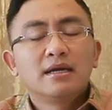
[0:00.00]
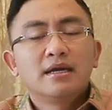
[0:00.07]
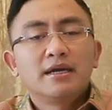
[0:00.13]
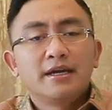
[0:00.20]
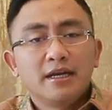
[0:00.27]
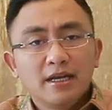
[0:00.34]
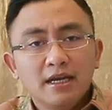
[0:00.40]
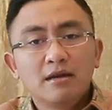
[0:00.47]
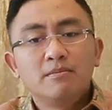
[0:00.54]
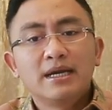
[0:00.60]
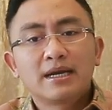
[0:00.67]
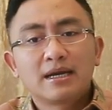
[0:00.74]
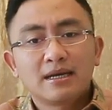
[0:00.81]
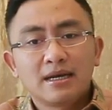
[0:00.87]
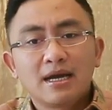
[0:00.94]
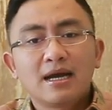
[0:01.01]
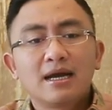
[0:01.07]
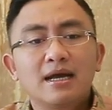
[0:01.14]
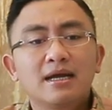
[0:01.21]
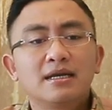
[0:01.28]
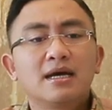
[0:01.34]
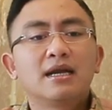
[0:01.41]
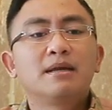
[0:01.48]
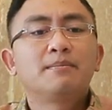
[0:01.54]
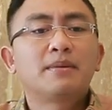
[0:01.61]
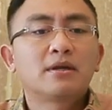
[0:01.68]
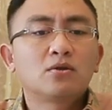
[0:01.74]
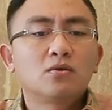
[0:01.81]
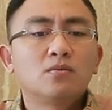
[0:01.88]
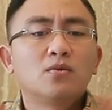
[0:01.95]
ini lebih rendah dari
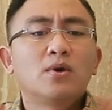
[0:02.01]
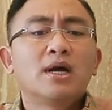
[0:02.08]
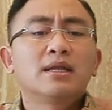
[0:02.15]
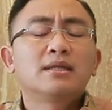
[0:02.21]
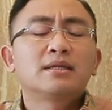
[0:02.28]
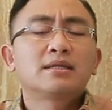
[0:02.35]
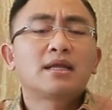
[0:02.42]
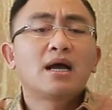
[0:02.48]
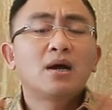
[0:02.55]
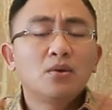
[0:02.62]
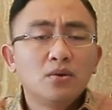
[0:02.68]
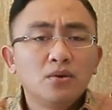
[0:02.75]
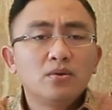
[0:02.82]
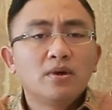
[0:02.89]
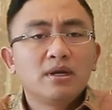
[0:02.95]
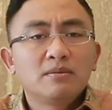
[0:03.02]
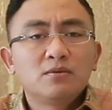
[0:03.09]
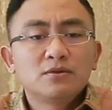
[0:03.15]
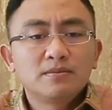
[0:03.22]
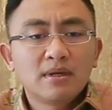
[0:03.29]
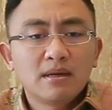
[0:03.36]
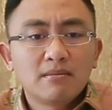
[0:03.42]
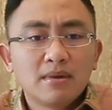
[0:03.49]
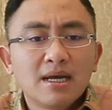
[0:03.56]
pertumbuhan tahun 2019